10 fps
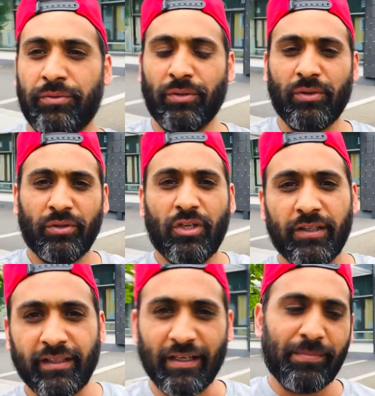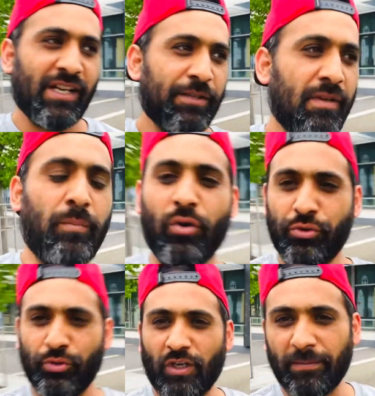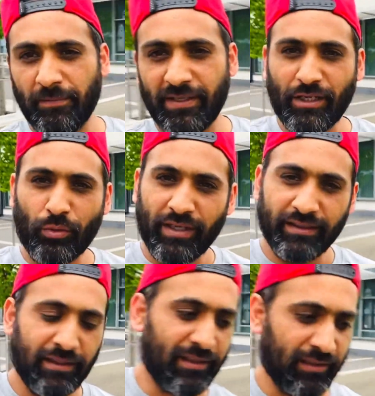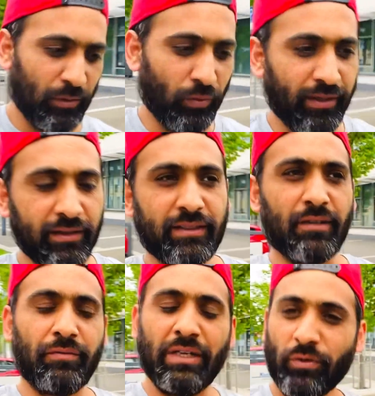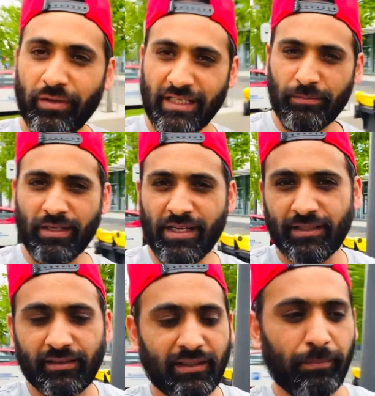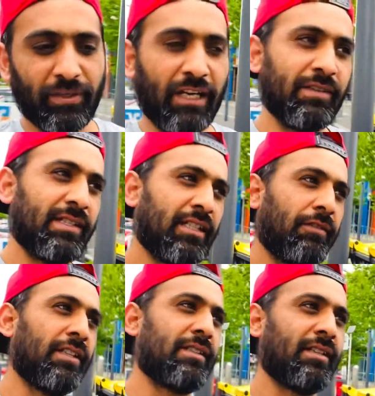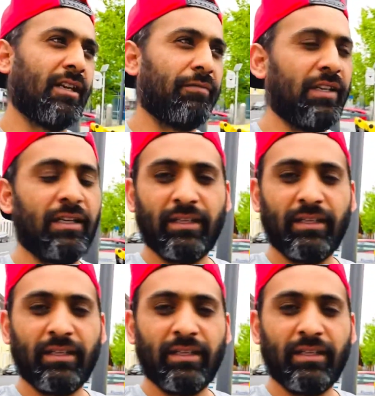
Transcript: तो डॉक्टर के पास मैं पहुंच चुका हूं अभी मैं जाऊंगा अंदर क्योंकि अंदर वीडियो नहीं बना सकते प्राइवेसी की वजह से काफ़ी